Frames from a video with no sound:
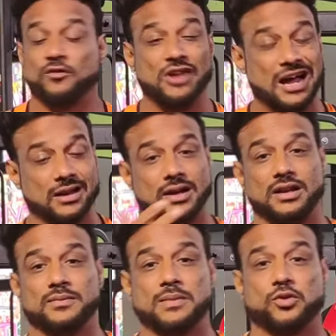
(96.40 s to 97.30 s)
फ़िलहाल के
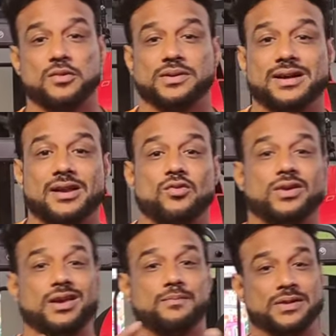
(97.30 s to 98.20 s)
लिए मैं आपको ये बता रहा हूँ
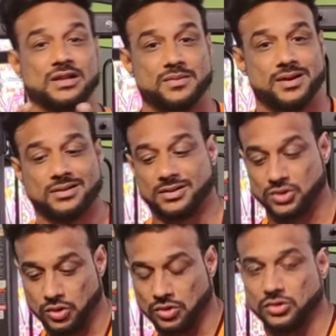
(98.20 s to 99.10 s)
कि ये पंद्रह बारह हज़ार
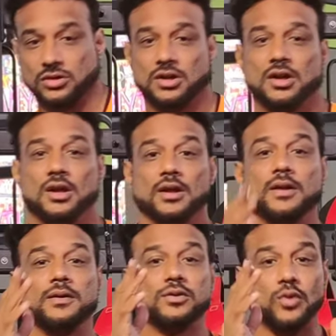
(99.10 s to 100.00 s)
छोड़ दो
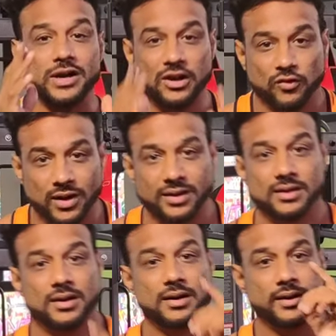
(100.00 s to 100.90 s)
ट्वेंटी वन
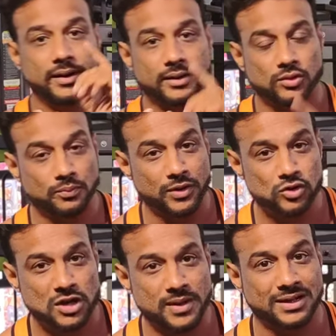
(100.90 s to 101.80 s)
फिर
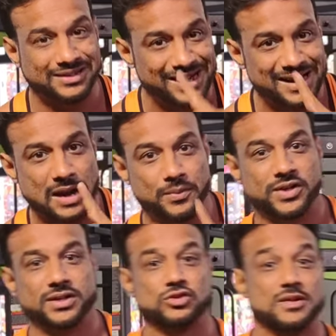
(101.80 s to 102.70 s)
उसके बाद 18
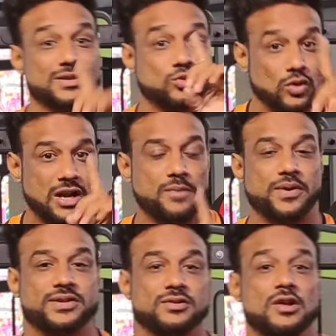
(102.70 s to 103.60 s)
रेपिटेशन उसके बाद 16
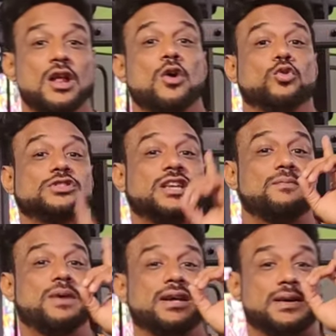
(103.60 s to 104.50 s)
रेपिटेशन
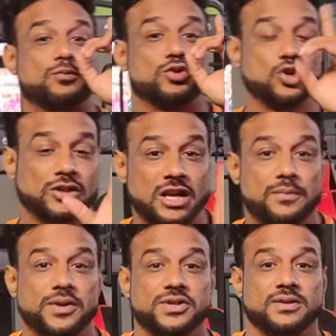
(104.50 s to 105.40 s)
उसके बाद आपको 14
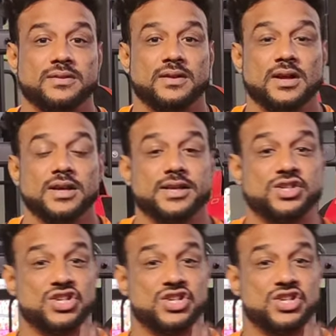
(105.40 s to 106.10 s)
रेपिटेशन ये